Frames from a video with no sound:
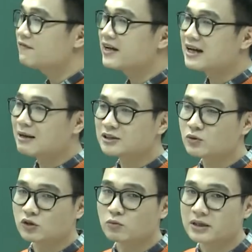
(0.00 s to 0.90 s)
về làm dâu
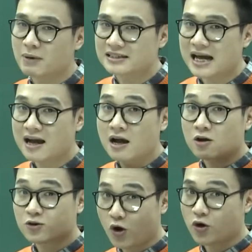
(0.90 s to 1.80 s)
nhà thống lý Pá Tra
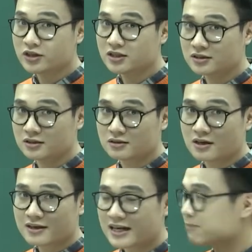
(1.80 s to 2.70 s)
có những sự
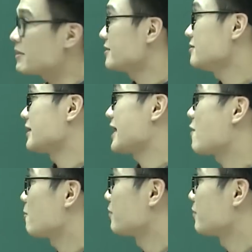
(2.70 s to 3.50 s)
khác biệt như thế nào.